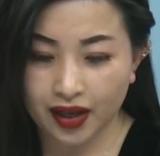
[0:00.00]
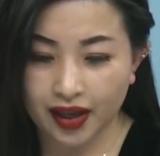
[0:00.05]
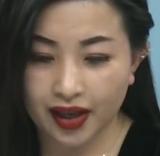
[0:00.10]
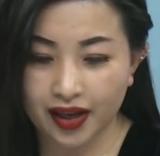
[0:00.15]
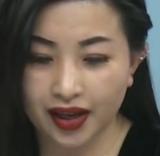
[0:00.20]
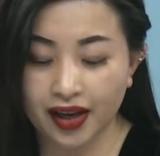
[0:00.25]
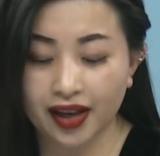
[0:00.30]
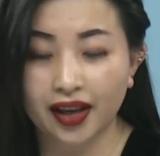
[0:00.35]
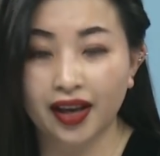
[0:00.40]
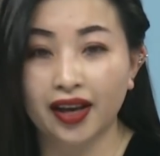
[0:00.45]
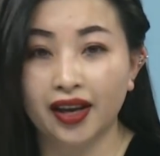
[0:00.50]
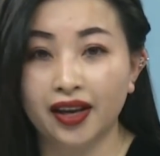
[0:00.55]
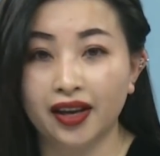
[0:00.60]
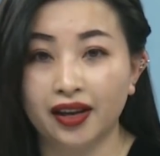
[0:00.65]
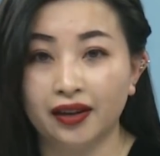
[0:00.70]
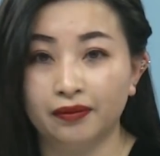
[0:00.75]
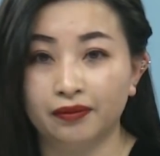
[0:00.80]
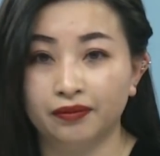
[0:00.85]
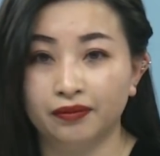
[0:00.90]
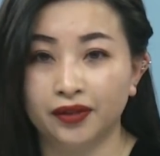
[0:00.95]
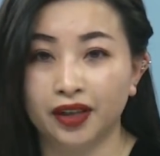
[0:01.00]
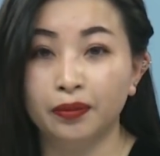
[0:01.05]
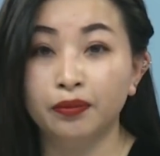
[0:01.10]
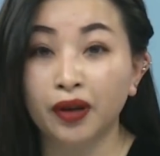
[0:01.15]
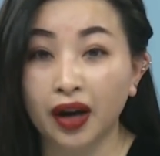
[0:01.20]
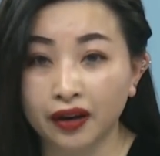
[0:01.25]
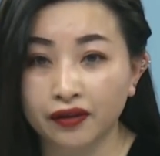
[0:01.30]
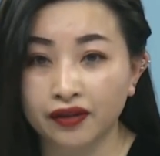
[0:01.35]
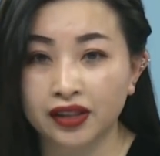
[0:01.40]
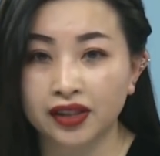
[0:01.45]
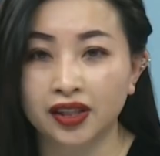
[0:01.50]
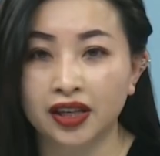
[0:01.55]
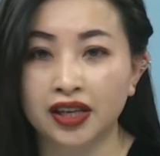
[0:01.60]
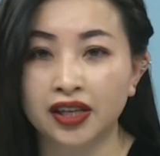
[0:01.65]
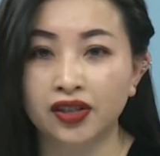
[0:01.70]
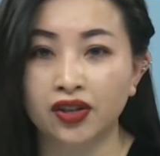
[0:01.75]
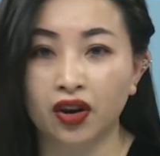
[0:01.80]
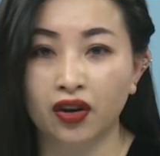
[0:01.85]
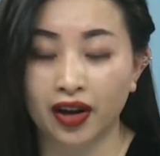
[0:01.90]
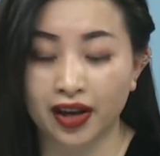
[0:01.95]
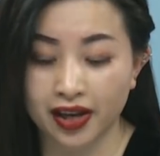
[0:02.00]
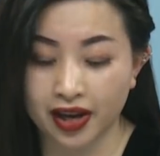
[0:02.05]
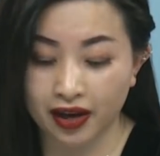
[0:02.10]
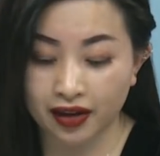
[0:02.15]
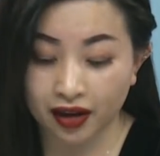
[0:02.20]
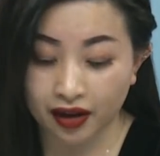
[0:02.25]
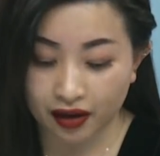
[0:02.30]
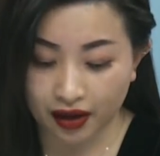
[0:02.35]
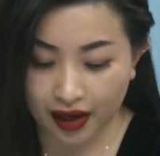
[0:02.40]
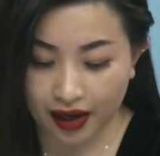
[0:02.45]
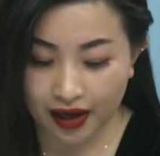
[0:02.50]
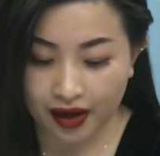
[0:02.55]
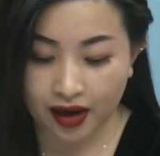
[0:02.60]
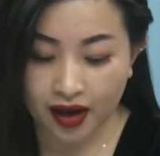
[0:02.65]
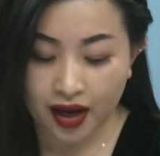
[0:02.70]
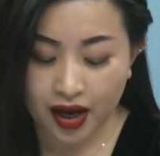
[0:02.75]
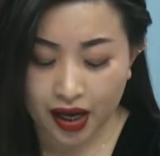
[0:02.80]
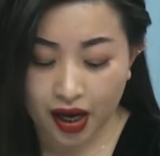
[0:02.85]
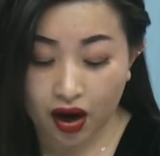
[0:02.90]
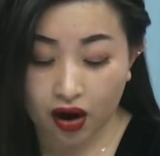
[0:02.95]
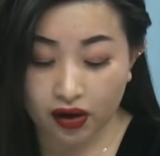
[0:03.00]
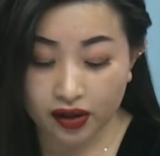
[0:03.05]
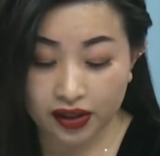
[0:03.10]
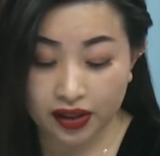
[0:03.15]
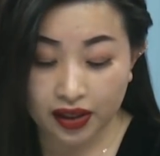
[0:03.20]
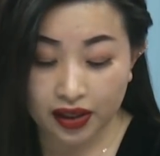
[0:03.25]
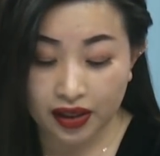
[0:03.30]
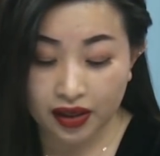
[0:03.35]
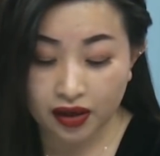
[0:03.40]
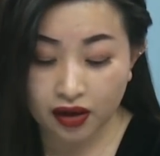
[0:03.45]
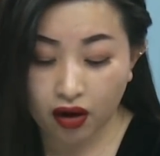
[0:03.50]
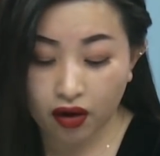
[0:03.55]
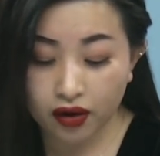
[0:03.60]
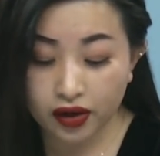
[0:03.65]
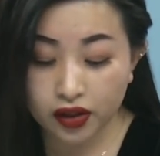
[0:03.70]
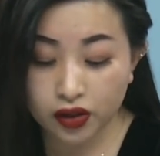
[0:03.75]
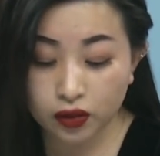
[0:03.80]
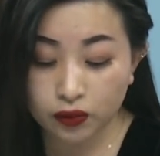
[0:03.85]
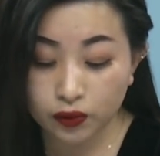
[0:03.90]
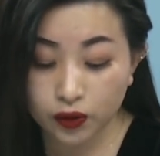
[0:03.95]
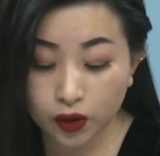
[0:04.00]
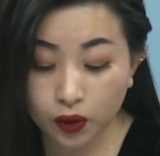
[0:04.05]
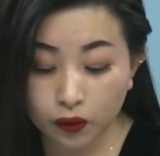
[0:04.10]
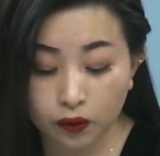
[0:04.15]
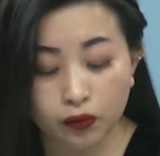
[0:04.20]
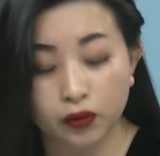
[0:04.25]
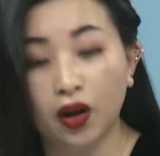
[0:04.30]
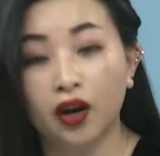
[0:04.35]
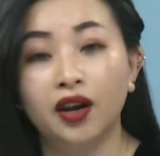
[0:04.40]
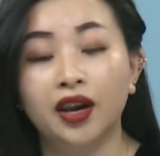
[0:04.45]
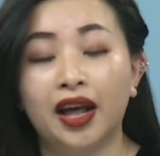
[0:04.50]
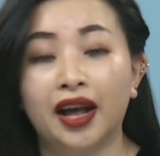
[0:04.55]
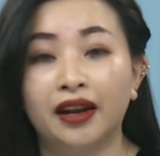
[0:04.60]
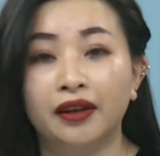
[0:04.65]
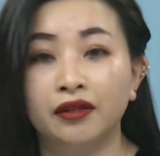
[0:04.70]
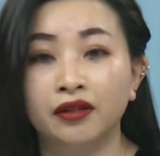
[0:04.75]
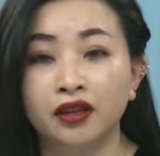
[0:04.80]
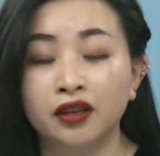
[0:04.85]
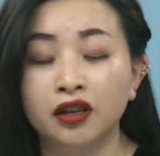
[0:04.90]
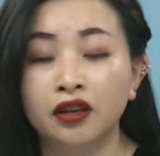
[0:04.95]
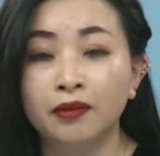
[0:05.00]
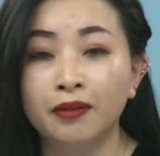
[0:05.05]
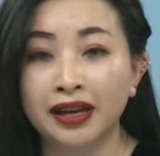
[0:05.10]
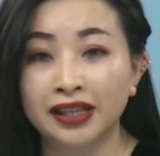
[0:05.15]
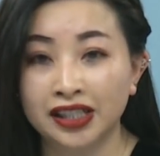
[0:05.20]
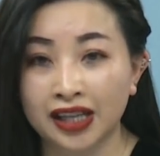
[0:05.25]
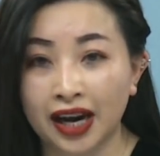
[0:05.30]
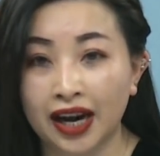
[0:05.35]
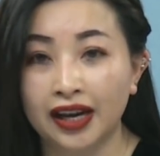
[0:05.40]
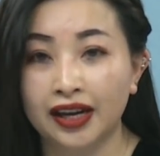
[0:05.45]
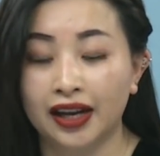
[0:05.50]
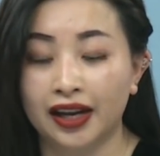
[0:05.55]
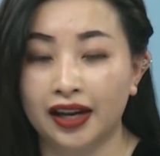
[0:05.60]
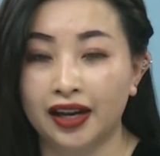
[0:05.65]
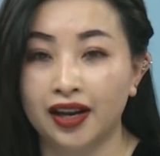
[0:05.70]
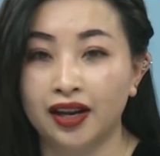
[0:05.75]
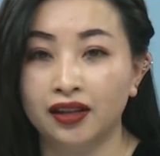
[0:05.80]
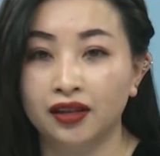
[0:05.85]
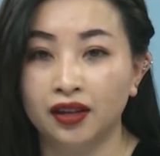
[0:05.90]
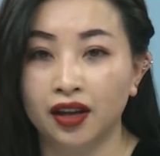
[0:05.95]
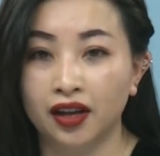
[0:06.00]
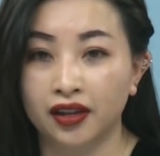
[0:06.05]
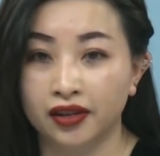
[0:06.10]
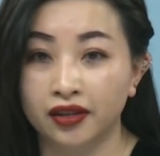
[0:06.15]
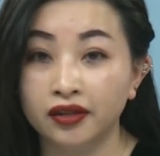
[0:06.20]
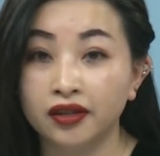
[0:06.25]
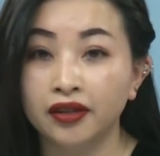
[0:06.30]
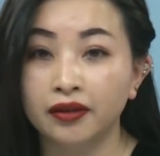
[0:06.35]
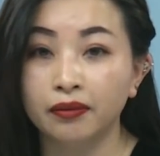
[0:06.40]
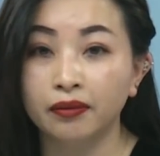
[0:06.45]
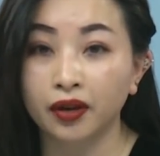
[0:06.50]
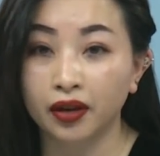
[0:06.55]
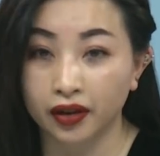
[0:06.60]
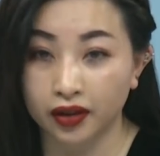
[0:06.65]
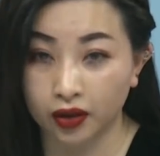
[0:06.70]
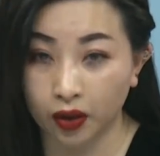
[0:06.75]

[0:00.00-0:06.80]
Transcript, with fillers: cái cái cái um, cái privacy cho cái gia đình này họ chỉ nói chung chung đó là đứa bé trai này đó là dưới 10